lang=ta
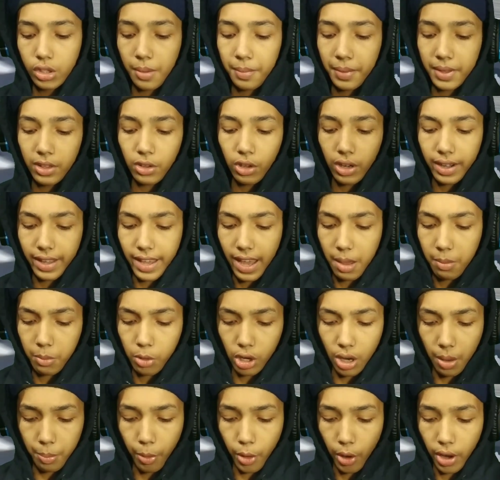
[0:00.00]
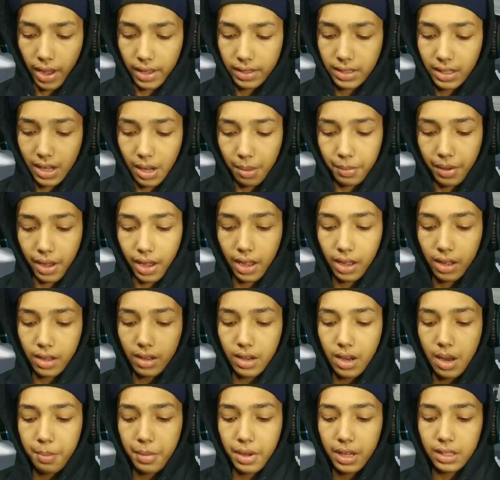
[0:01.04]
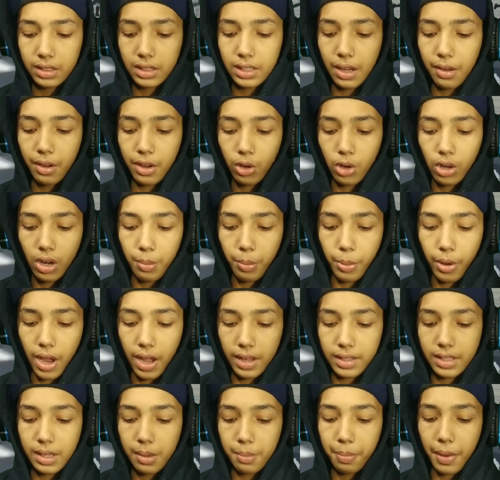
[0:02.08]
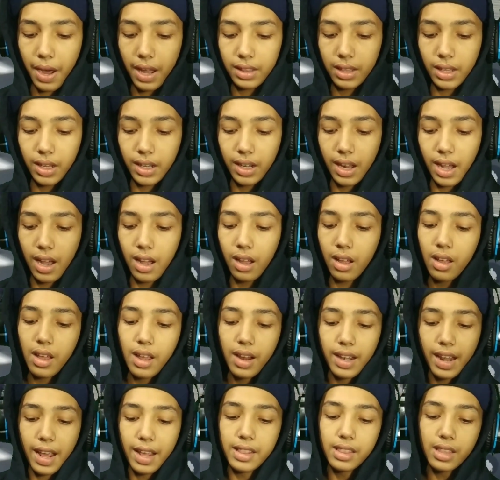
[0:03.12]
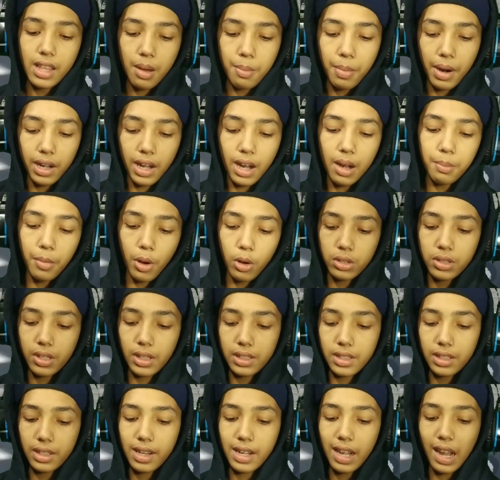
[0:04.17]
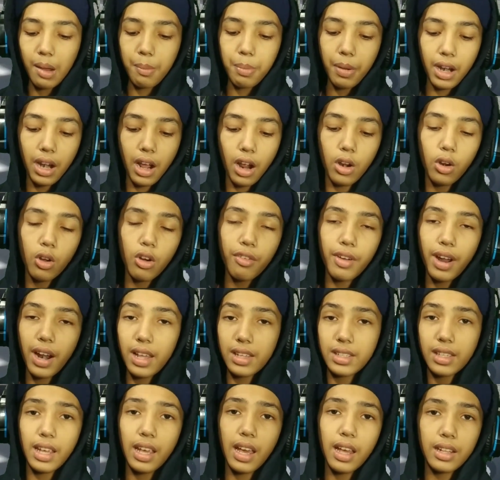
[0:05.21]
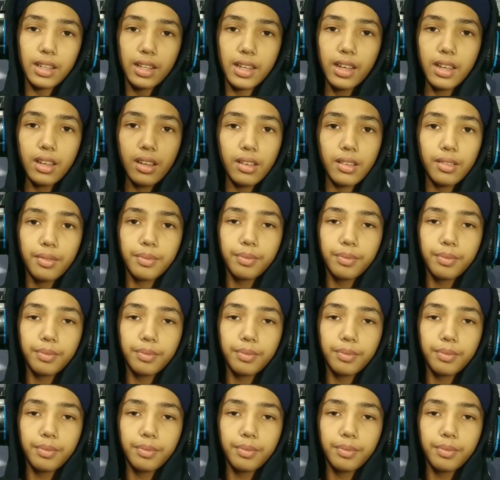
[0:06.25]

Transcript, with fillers: ஸோ இப்போ வந்து ஒரு கேம்குள்ளே போயாச்சு நம்ம சர்வருக்குள்ளே போயாச்சு பார்த்தீங்கன்னா எந்த பட்டன் மவுஸ் வச்சு கிளிக் பண்ணாலும் வேலை செய்யாது